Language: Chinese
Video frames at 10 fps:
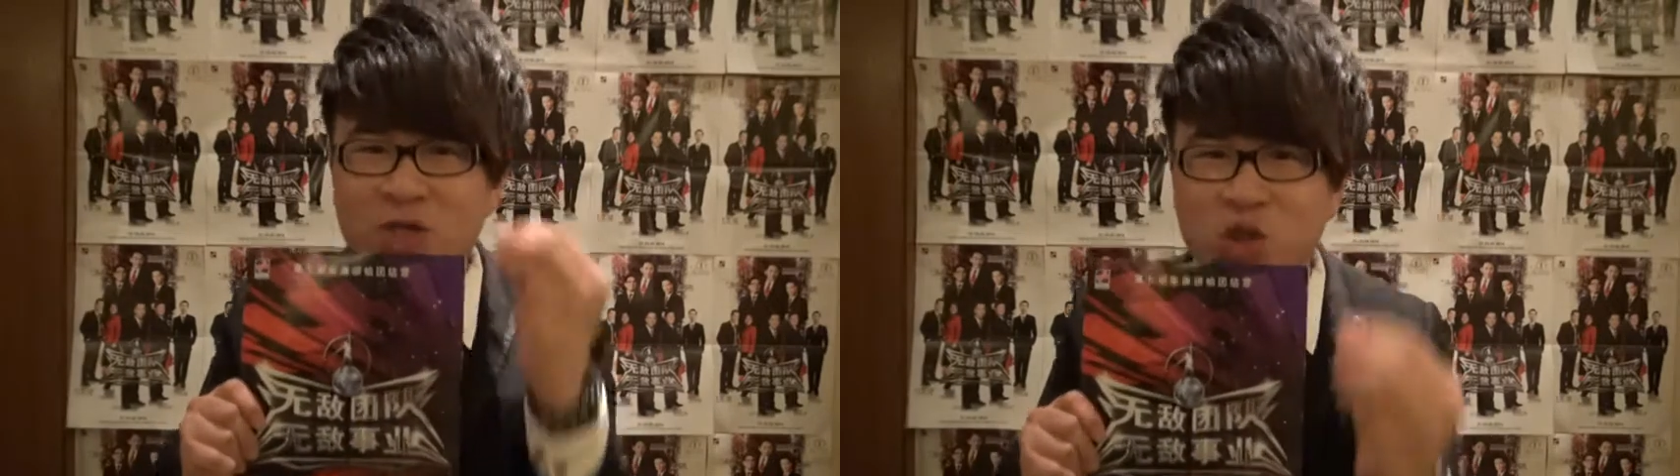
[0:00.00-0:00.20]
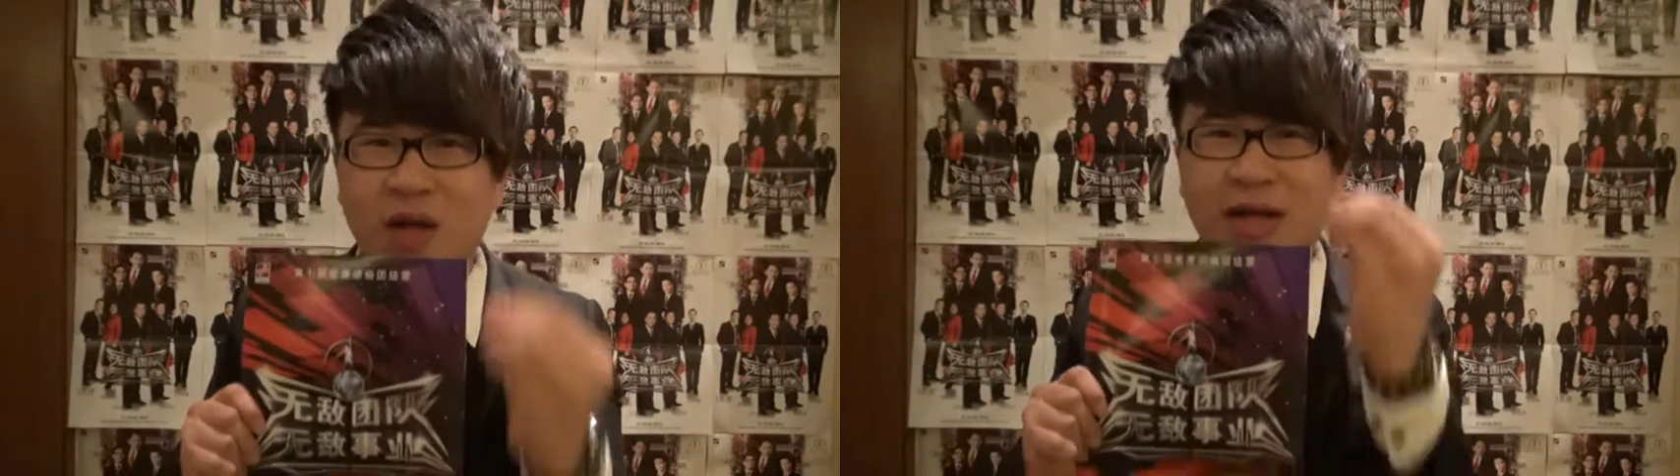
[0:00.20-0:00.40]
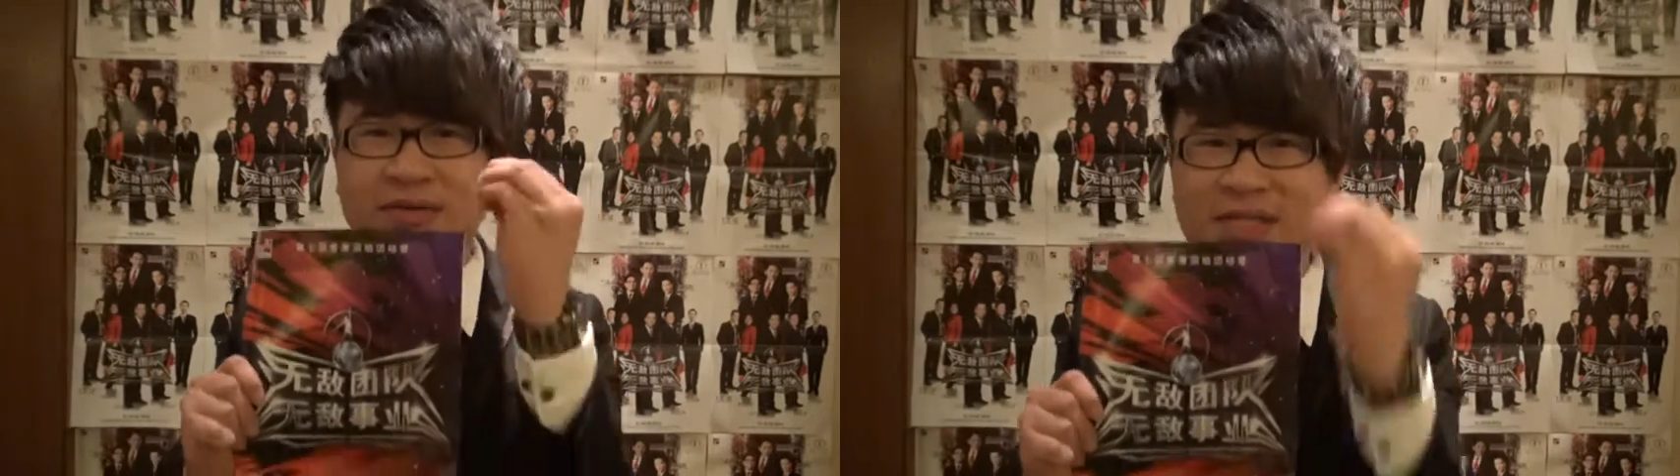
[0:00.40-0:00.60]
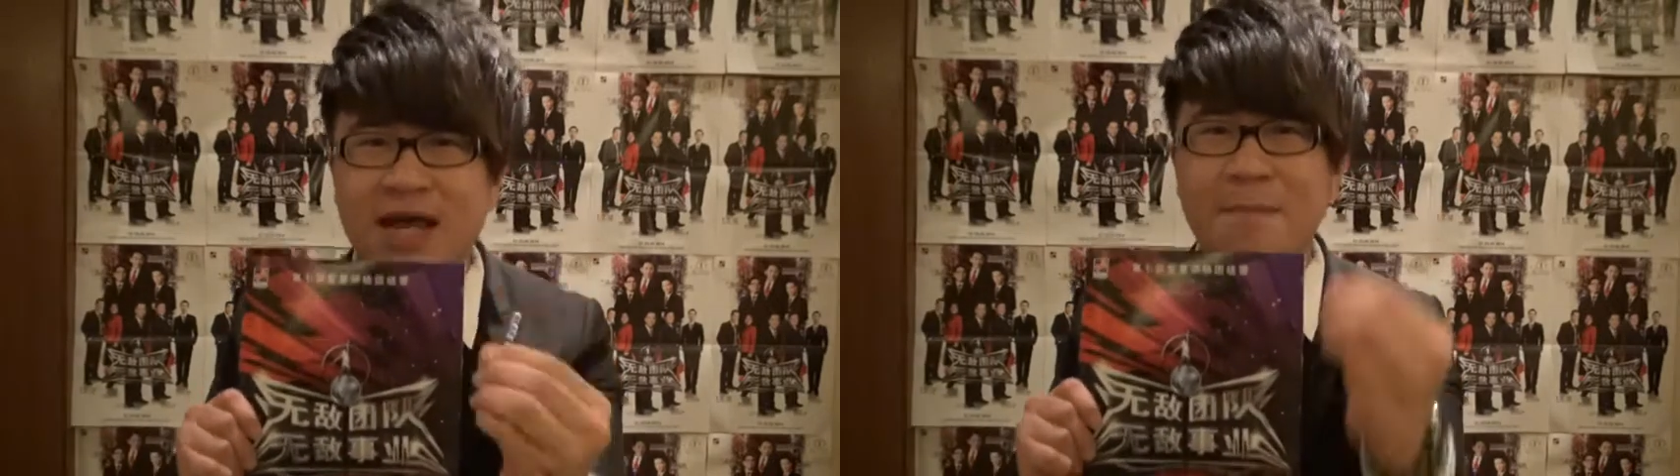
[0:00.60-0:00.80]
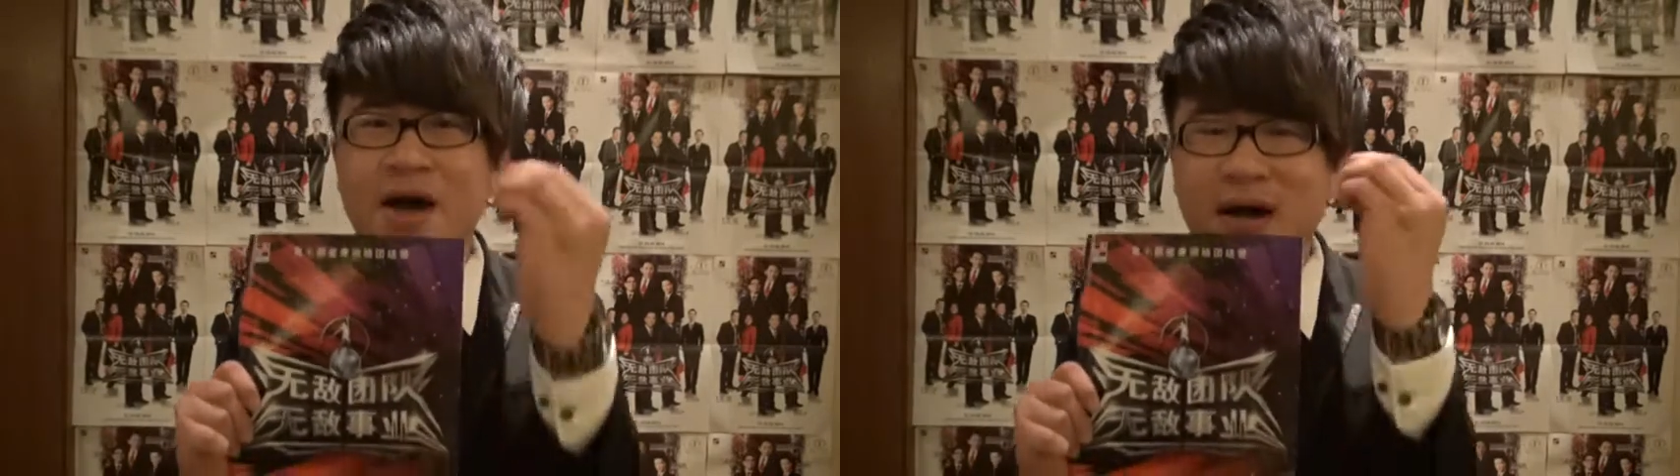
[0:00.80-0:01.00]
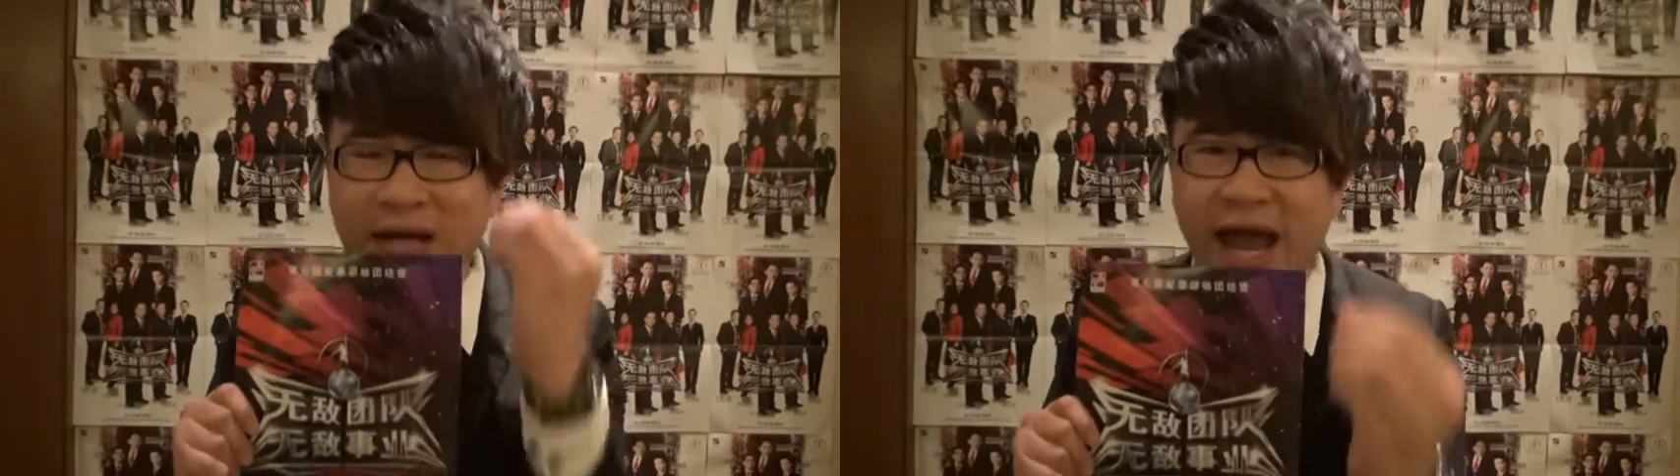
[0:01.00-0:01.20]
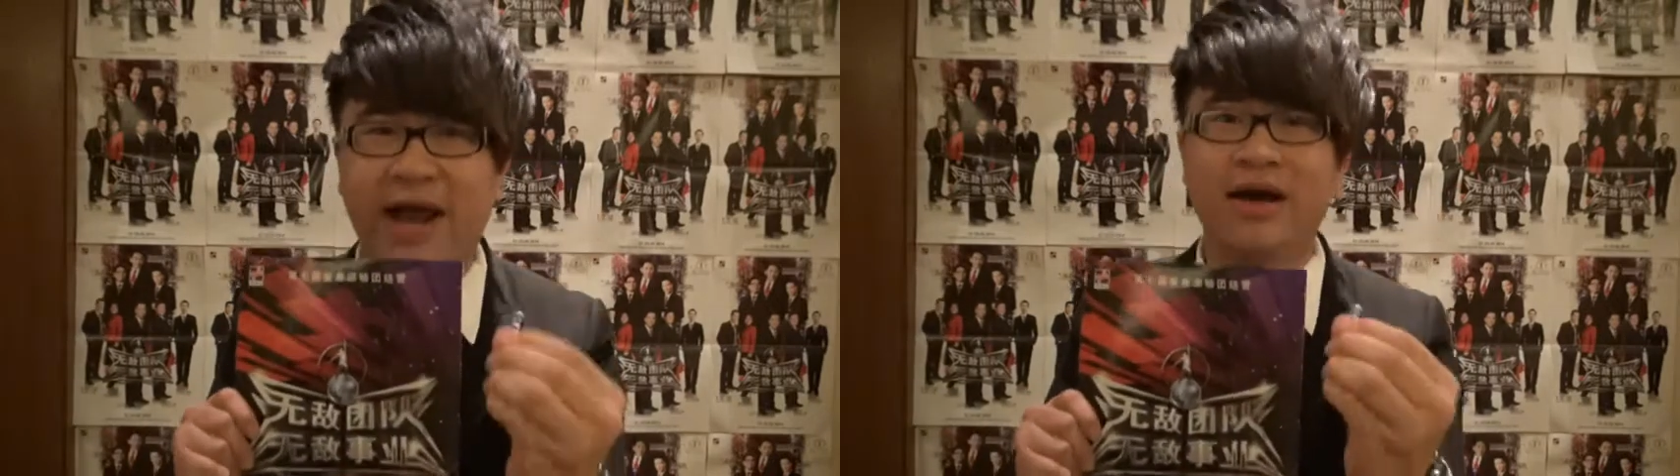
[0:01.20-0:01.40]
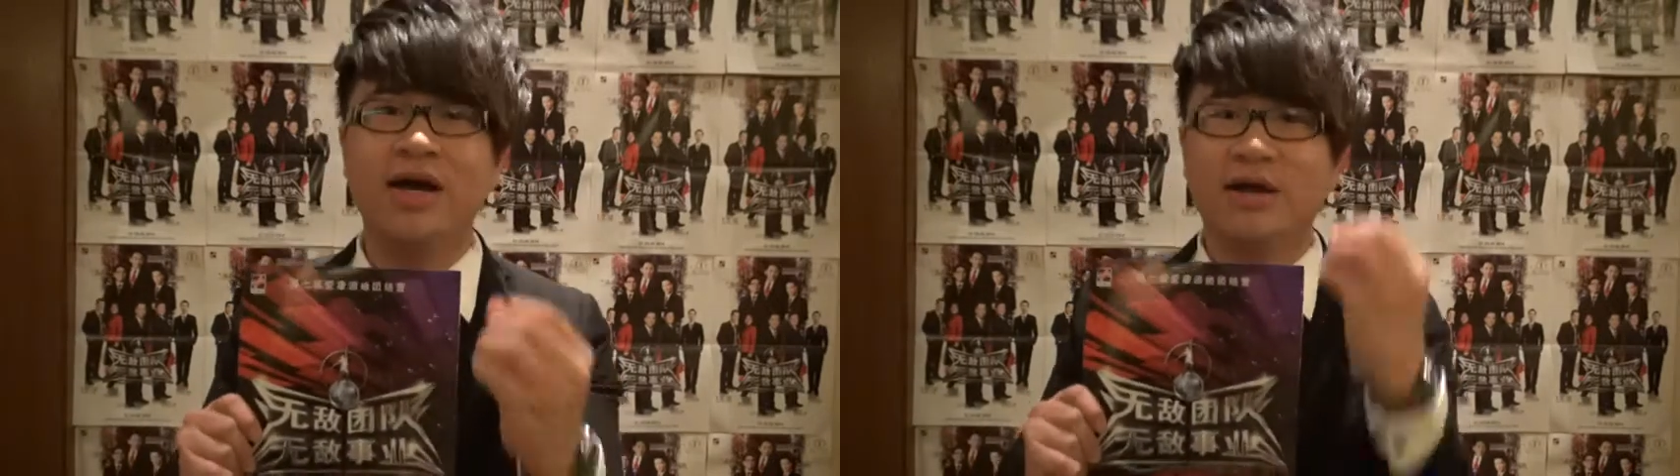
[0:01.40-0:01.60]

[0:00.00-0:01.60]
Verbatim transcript: 做到这么 g a